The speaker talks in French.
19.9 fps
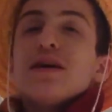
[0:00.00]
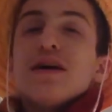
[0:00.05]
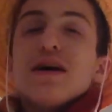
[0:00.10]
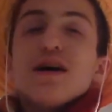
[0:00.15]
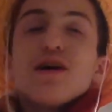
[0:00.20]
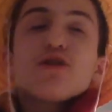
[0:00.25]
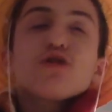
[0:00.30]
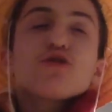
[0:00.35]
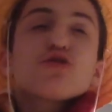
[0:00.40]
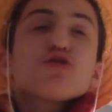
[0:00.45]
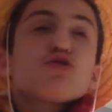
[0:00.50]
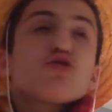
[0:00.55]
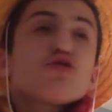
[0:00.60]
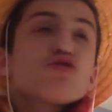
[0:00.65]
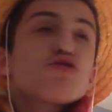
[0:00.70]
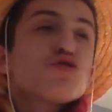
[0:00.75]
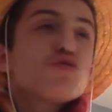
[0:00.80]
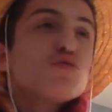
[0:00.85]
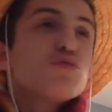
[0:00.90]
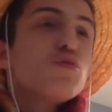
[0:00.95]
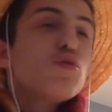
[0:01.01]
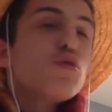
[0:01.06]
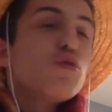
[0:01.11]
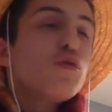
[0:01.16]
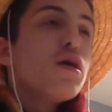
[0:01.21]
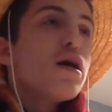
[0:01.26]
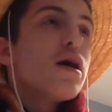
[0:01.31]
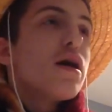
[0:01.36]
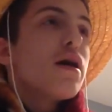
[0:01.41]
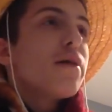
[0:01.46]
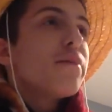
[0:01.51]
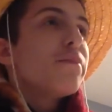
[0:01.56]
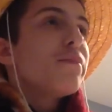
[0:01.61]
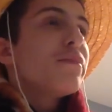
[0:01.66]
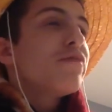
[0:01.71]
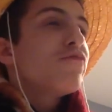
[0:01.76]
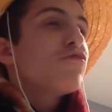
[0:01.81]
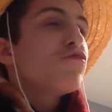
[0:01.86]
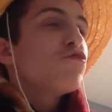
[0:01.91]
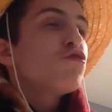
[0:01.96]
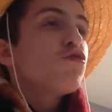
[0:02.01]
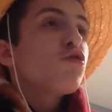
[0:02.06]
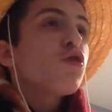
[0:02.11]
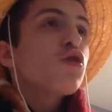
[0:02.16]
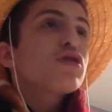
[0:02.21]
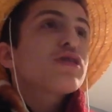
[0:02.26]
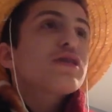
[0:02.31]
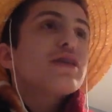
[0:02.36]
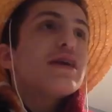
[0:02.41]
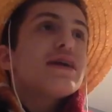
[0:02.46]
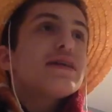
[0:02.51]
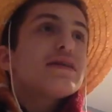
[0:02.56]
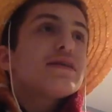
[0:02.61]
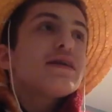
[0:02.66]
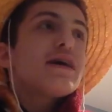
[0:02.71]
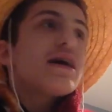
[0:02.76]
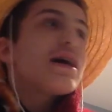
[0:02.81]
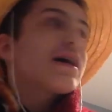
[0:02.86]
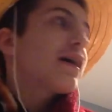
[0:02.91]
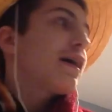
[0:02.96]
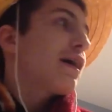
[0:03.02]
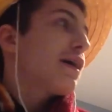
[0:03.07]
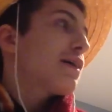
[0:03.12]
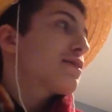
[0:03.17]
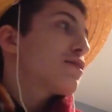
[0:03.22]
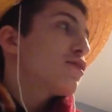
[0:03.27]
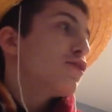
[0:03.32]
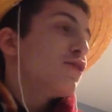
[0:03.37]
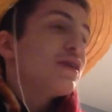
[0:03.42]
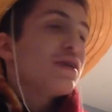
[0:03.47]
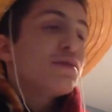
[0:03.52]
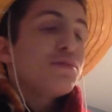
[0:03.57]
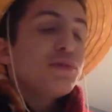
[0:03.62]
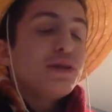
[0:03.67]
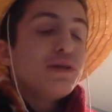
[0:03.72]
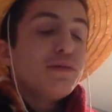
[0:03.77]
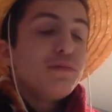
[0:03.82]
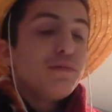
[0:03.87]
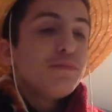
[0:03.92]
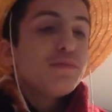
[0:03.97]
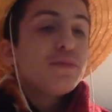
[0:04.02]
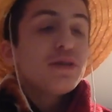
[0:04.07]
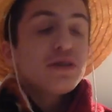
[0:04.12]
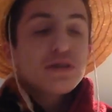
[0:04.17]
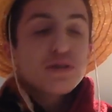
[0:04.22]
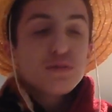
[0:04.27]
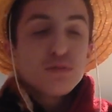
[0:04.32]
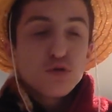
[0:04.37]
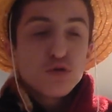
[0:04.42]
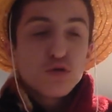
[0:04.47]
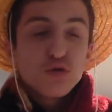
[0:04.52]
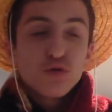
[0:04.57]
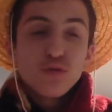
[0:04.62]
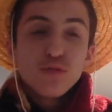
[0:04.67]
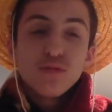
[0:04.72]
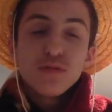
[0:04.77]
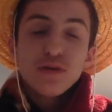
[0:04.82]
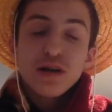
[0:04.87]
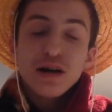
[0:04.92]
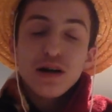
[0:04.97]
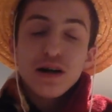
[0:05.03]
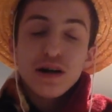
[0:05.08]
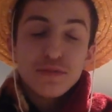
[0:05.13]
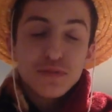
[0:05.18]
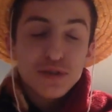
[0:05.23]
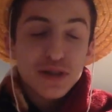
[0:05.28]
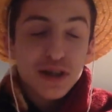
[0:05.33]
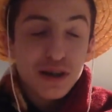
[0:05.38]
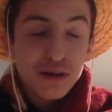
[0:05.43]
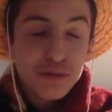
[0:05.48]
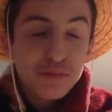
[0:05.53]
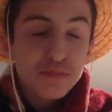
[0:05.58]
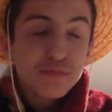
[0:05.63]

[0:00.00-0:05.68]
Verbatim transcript: Alors ce jeu de mots m'est venu en tête grâce à un ami. Merci beaucoup à Hamza.